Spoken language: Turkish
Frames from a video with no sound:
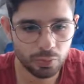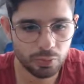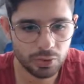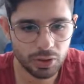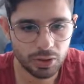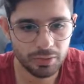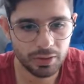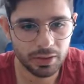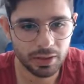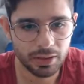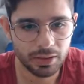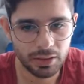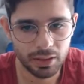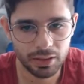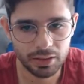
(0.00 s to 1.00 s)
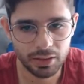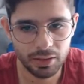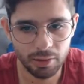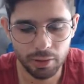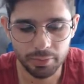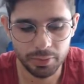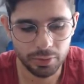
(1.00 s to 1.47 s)
mücevher alarak
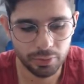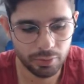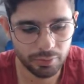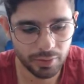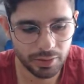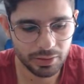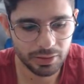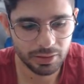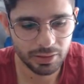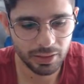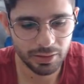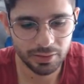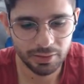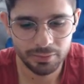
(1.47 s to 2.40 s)
devam ediyor ve cidden